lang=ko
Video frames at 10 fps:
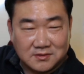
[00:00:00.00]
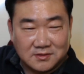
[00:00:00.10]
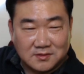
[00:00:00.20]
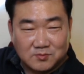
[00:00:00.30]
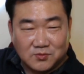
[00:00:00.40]

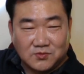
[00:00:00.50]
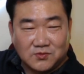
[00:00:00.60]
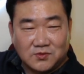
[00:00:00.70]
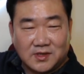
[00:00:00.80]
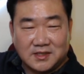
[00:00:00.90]
어,
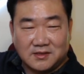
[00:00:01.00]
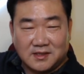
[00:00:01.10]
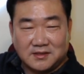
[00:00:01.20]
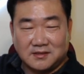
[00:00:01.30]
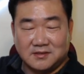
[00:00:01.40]
물과
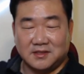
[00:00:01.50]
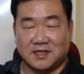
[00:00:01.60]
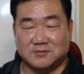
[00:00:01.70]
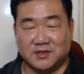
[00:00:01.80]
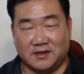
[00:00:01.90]
연관된 거기
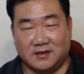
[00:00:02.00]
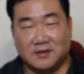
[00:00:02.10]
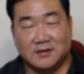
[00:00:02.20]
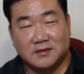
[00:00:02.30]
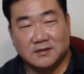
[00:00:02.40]
때문에
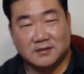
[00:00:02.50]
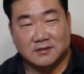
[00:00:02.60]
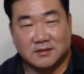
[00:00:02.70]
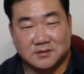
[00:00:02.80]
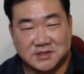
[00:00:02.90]

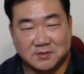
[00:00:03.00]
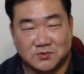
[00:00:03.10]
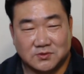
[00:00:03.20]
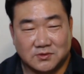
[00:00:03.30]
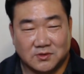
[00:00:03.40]
어
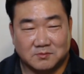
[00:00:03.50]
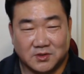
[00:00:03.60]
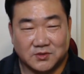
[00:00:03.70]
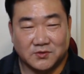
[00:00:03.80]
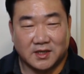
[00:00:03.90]
재물로
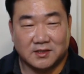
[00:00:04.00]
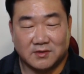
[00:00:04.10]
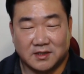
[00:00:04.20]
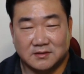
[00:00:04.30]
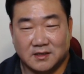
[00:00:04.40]
뭐 유리하다고
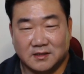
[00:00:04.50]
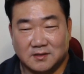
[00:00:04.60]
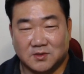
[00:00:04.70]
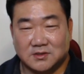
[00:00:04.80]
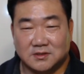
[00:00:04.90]
하는데 이
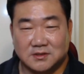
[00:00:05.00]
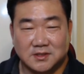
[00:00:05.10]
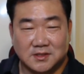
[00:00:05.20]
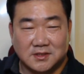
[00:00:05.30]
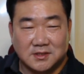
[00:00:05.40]
뭐
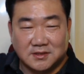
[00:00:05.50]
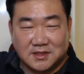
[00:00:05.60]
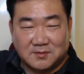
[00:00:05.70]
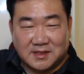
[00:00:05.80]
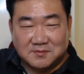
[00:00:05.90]

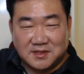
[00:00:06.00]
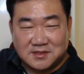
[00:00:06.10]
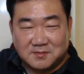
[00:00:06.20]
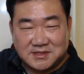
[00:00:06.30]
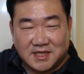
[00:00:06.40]
그때도
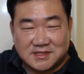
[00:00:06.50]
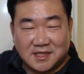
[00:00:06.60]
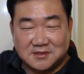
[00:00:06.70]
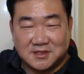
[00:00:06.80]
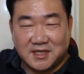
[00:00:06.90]
말씀드렸지만 제가
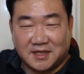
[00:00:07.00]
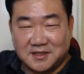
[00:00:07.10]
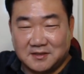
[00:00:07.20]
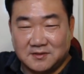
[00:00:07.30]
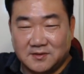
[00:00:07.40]
산거 절대
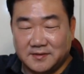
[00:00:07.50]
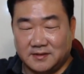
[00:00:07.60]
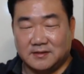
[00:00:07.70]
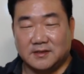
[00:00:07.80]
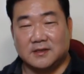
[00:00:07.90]
아니라는 거.
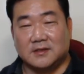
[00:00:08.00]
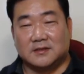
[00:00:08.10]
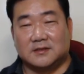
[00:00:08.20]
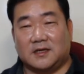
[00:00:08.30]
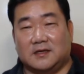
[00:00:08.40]

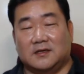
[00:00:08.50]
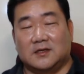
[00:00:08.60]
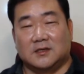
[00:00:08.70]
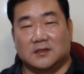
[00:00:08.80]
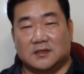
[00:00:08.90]
근데
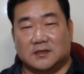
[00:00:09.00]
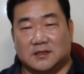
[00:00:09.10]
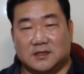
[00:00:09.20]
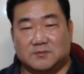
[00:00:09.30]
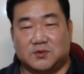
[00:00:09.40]

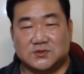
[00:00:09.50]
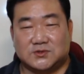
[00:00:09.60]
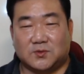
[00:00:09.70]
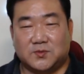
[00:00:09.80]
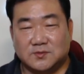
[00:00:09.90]
어 풍수
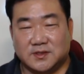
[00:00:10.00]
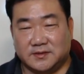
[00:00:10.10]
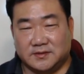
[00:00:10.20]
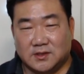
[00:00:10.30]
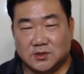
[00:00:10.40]

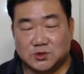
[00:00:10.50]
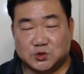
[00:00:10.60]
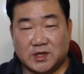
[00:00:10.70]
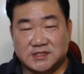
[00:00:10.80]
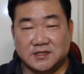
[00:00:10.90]
소품은
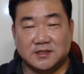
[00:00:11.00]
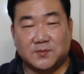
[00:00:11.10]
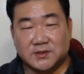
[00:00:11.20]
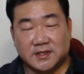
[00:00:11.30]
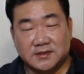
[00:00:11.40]
좋아지는
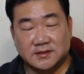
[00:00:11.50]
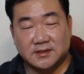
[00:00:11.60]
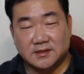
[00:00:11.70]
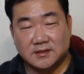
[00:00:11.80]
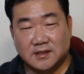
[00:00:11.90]

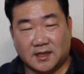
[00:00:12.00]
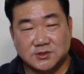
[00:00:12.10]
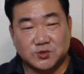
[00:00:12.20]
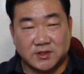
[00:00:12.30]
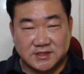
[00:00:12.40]
것보다는 안
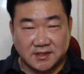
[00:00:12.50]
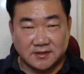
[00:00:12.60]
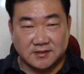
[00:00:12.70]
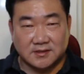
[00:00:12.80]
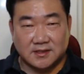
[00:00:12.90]

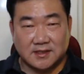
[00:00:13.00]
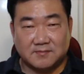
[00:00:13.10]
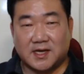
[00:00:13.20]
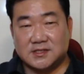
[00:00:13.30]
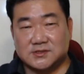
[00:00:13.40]
좋아지는 거를
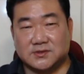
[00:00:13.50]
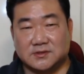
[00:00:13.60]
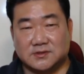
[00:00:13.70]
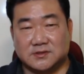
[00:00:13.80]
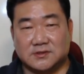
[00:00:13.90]
막아주는
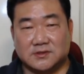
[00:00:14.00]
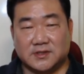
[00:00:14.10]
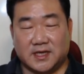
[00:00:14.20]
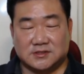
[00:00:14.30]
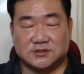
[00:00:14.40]

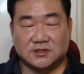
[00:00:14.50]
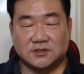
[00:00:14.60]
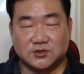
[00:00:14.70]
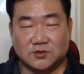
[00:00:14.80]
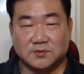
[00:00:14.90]
거에
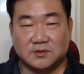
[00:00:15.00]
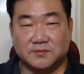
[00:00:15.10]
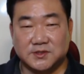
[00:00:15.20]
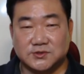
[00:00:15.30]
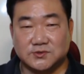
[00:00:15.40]
저는 조금 더
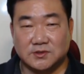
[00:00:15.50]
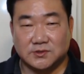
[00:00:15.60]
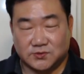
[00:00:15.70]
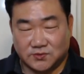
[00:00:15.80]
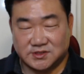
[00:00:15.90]

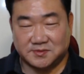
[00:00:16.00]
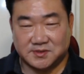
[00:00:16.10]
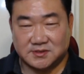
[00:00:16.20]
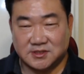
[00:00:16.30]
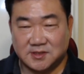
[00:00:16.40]
비중을 두고 싶,
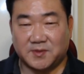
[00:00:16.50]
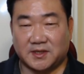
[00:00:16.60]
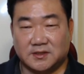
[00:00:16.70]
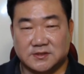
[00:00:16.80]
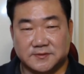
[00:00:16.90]

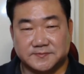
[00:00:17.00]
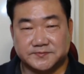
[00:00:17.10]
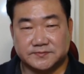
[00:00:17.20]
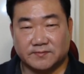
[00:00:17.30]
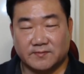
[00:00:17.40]
다는 거죠.
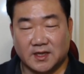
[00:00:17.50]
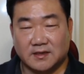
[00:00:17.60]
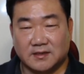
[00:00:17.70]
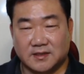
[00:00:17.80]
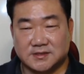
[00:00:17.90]
예,
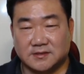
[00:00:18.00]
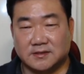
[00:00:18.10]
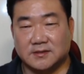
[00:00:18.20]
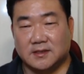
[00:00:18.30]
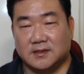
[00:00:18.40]

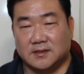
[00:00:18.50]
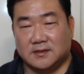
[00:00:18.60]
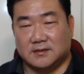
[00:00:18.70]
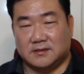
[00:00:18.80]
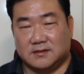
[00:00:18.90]
그래서
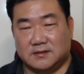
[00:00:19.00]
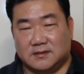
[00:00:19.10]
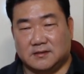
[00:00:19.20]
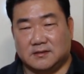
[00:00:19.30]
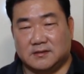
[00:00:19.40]

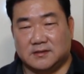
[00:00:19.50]
아.